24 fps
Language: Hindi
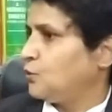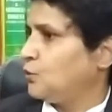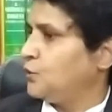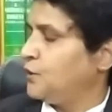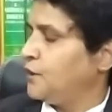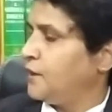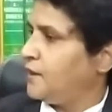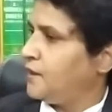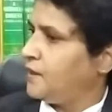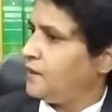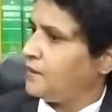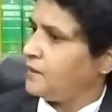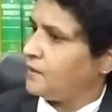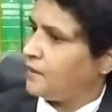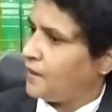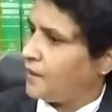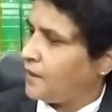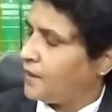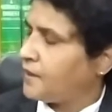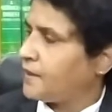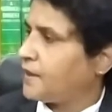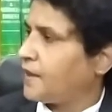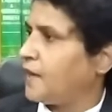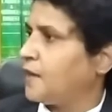तो ये
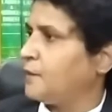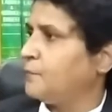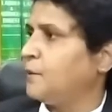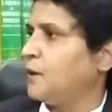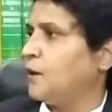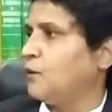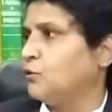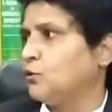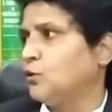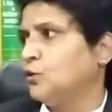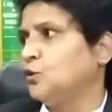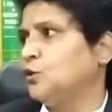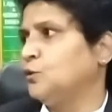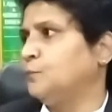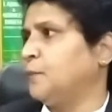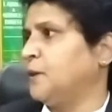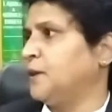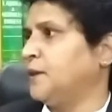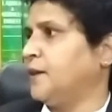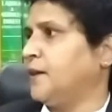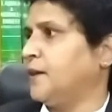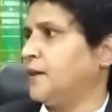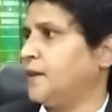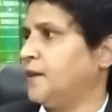हर कार्य में अवरोध
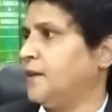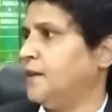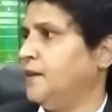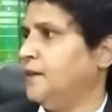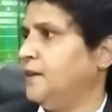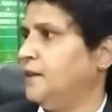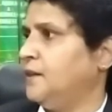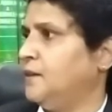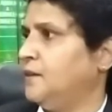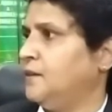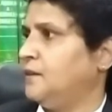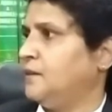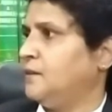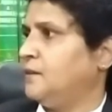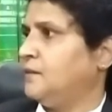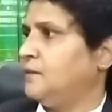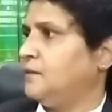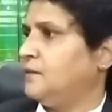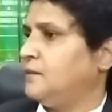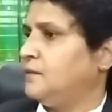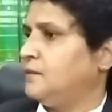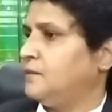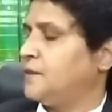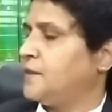उत्पन्न कर रहे हैं
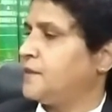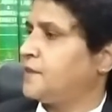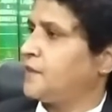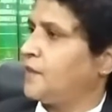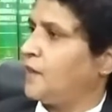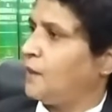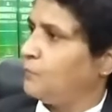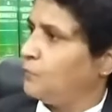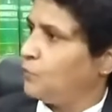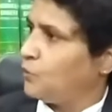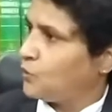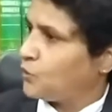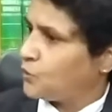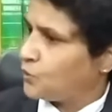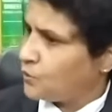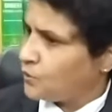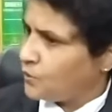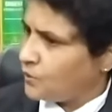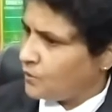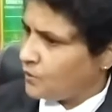जिससे हम लोग